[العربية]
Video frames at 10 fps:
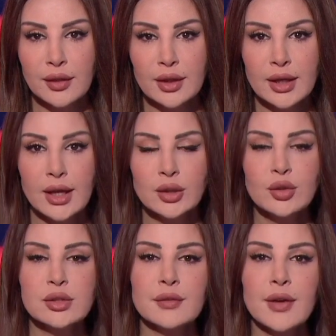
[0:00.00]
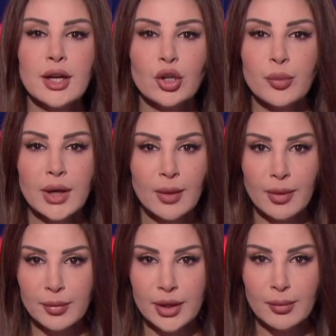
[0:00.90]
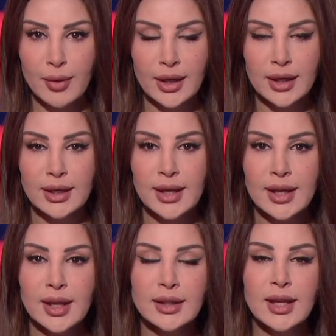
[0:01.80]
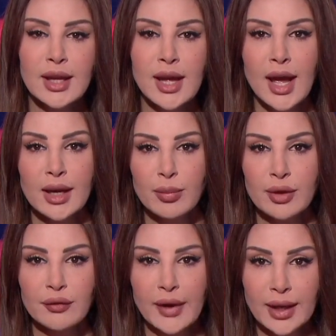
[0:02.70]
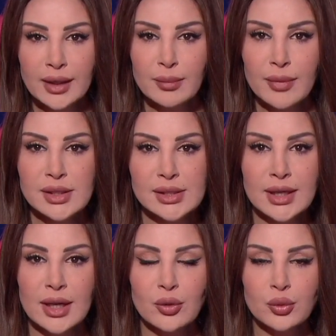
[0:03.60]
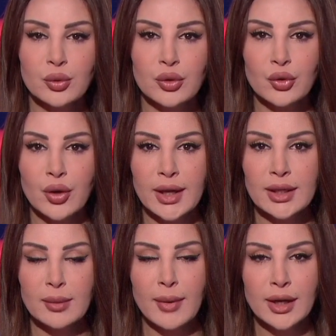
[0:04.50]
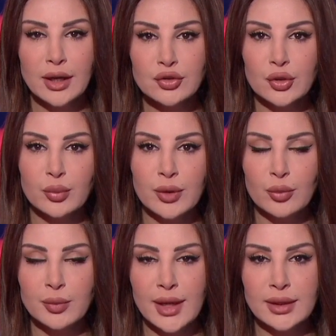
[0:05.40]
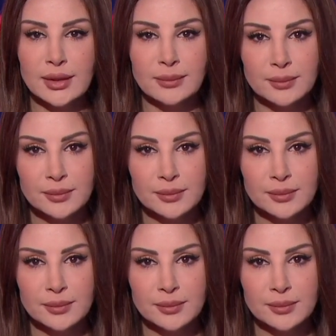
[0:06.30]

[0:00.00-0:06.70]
ناهد يوسف أهلا ومرحبا بك معنا ناهد هل بالفعل ما زال الهدوء يخيم على الجنوب اللبناني؟